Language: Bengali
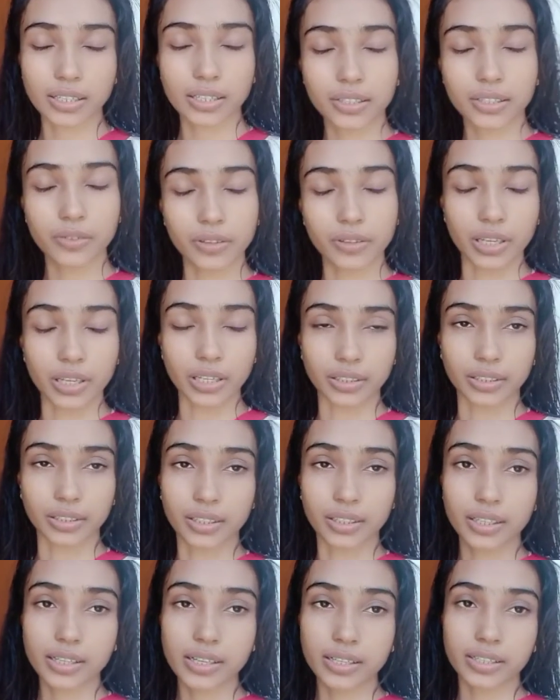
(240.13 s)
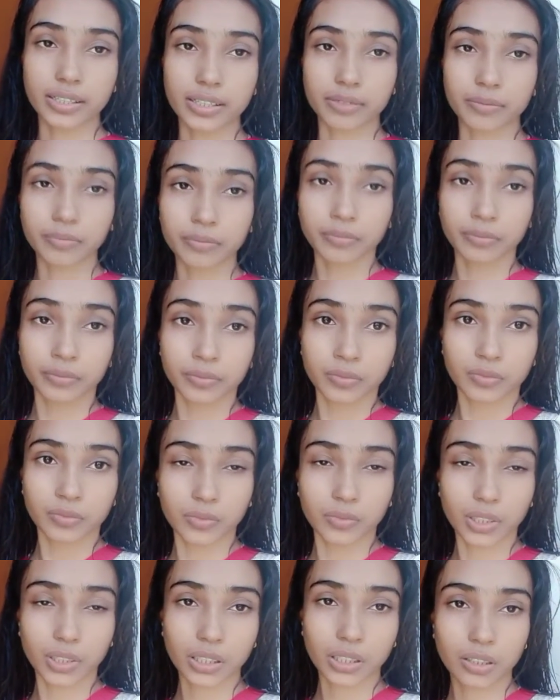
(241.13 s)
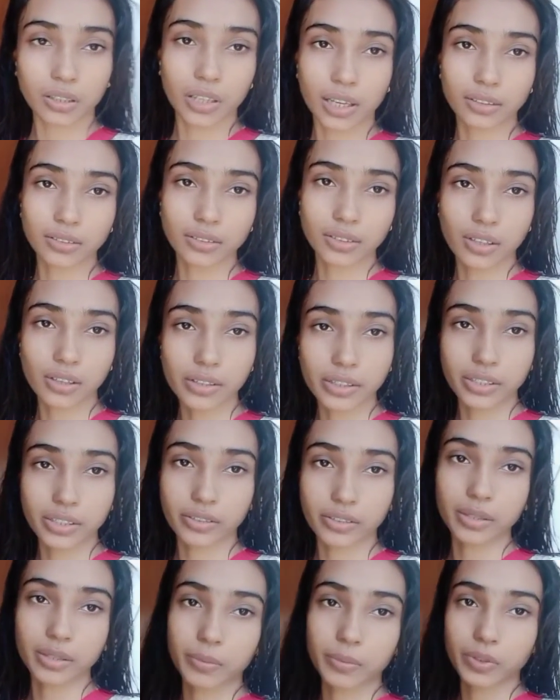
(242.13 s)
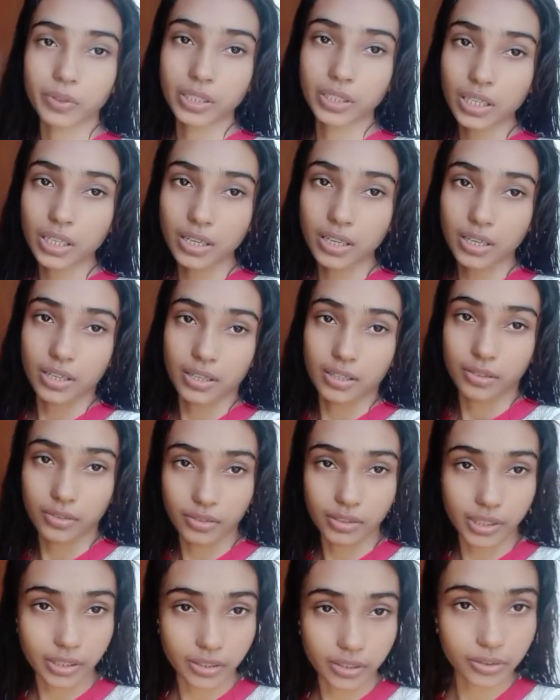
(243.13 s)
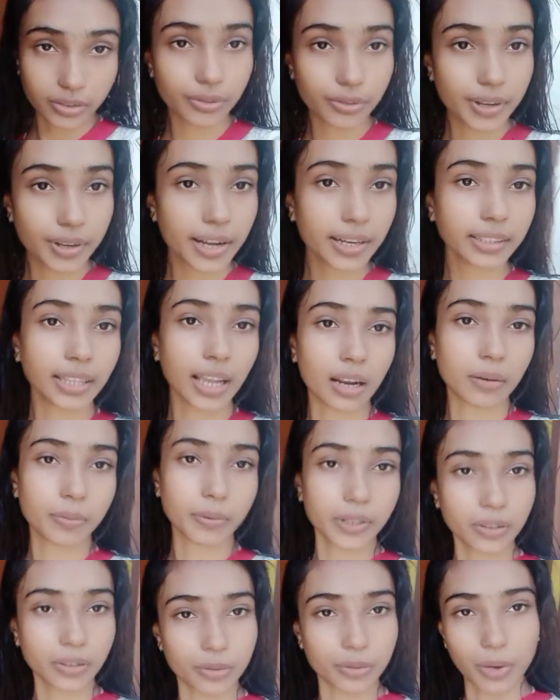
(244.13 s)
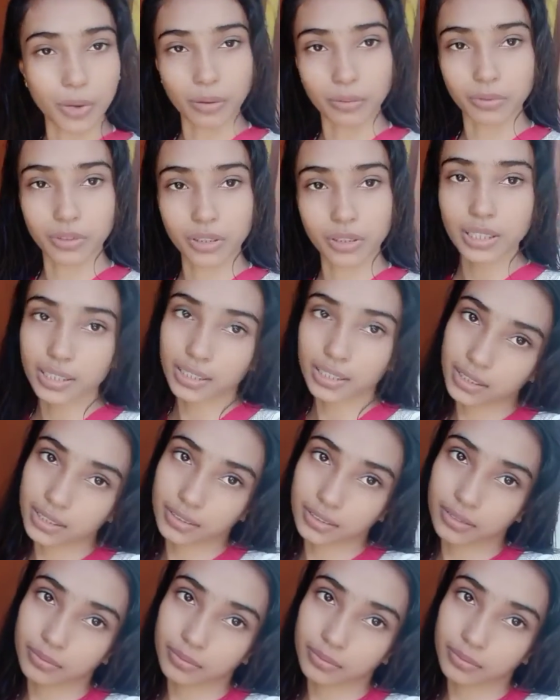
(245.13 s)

এসেছি ওই গাছটা ঠিক আছে তো এখন চলো একটুখানি বসি চুলটা একটু শুকো তারপরে ঘুমাবো ঠিক আছে